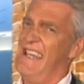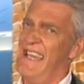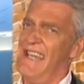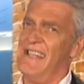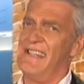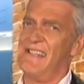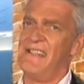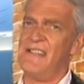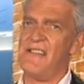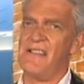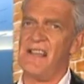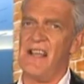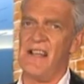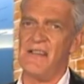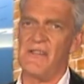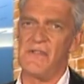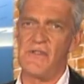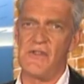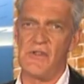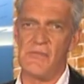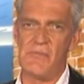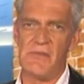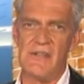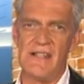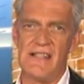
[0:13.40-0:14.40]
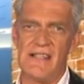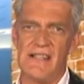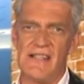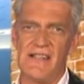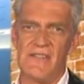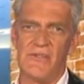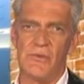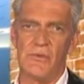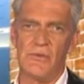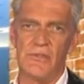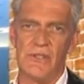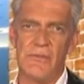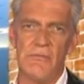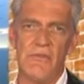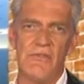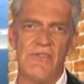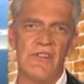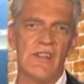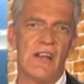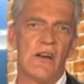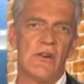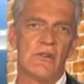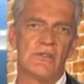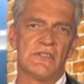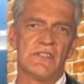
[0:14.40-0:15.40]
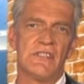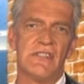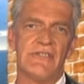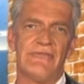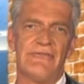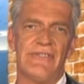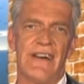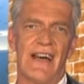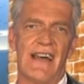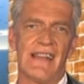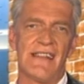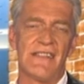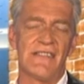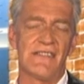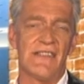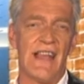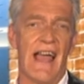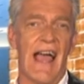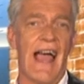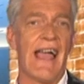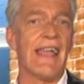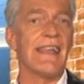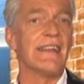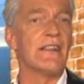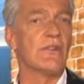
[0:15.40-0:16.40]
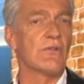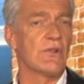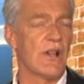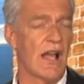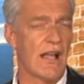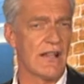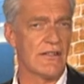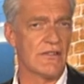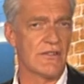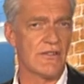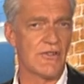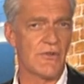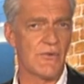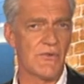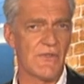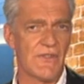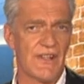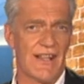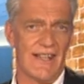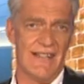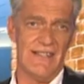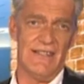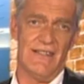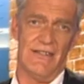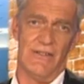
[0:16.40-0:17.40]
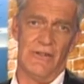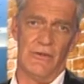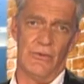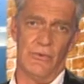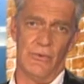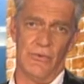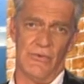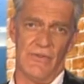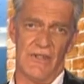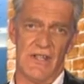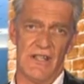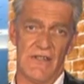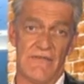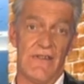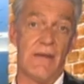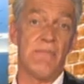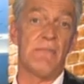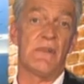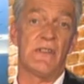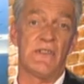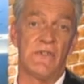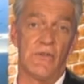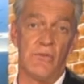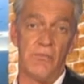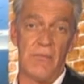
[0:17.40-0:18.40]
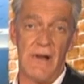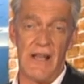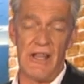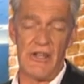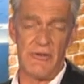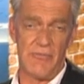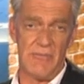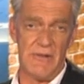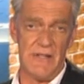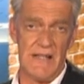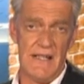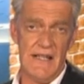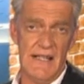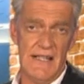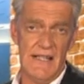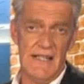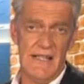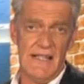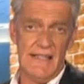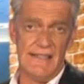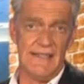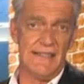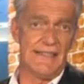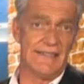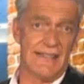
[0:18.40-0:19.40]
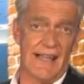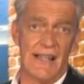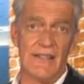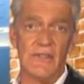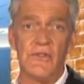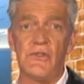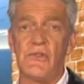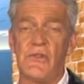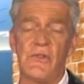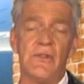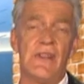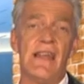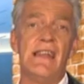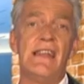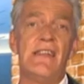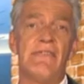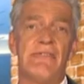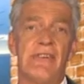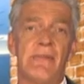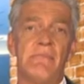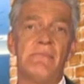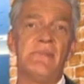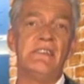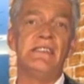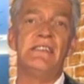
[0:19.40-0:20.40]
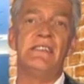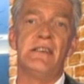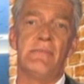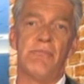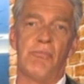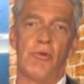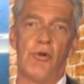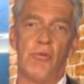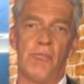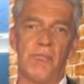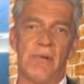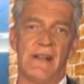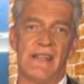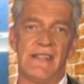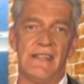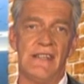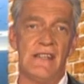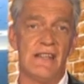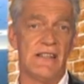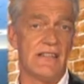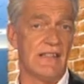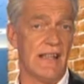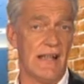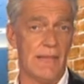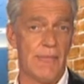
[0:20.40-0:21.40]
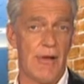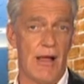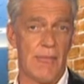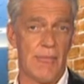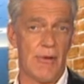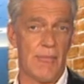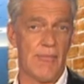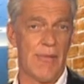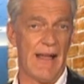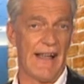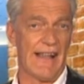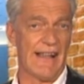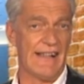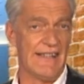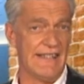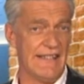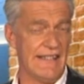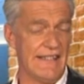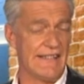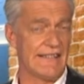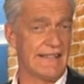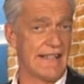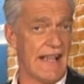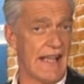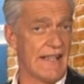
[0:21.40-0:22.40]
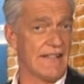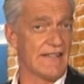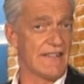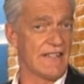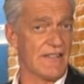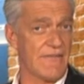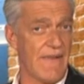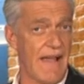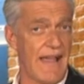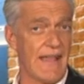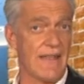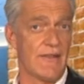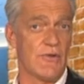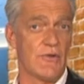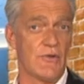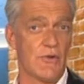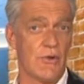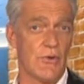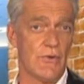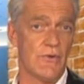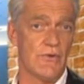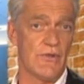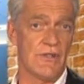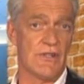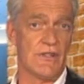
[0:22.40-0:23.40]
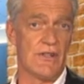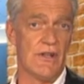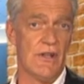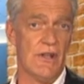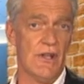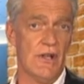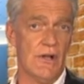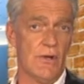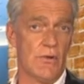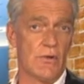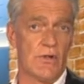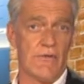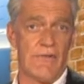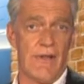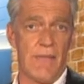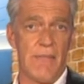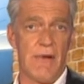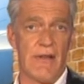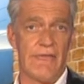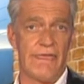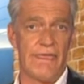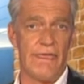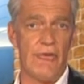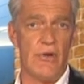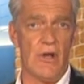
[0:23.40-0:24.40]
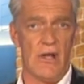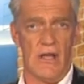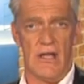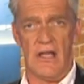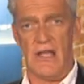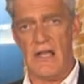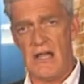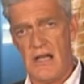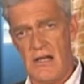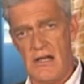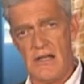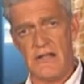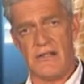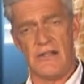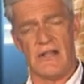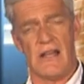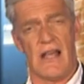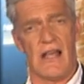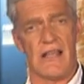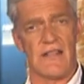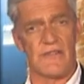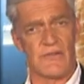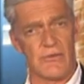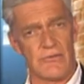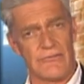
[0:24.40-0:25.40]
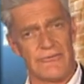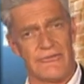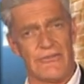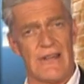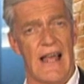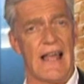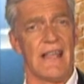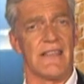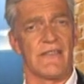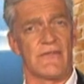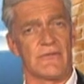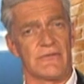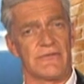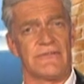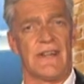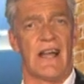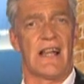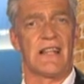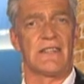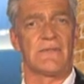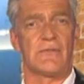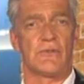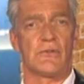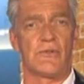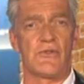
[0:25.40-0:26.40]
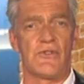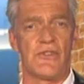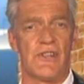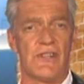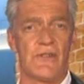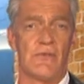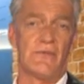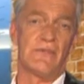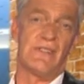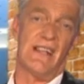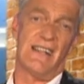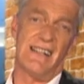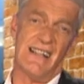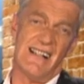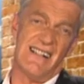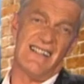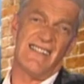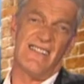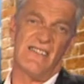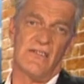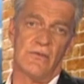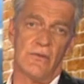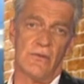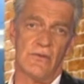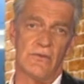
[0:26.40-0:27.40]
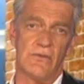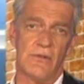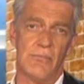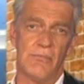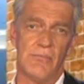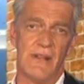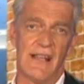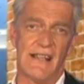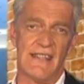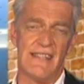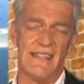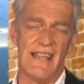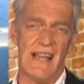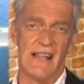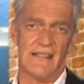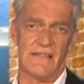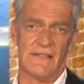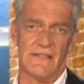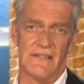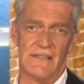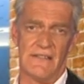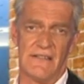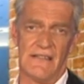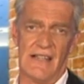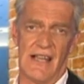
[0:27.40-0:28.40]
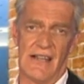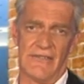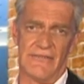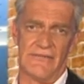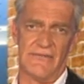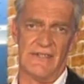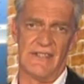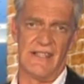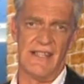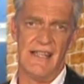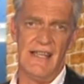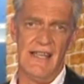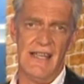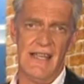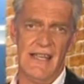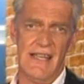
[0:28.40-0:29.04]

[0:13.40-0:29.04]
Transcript: ein riskantes Spiel, denn es droht immer wieder auch die Gefahr, dass der eine oder andere Schuss nach hinten losgeht. Wenn man zum Beispiel die traditionelle Familie propagiert, selber aber parallel gleich zwei gründet. Oder wenn man für ehrliche Leistung, Fleiß und Verantwortung steht und dann als Doktor Plagiat entlarvt wird.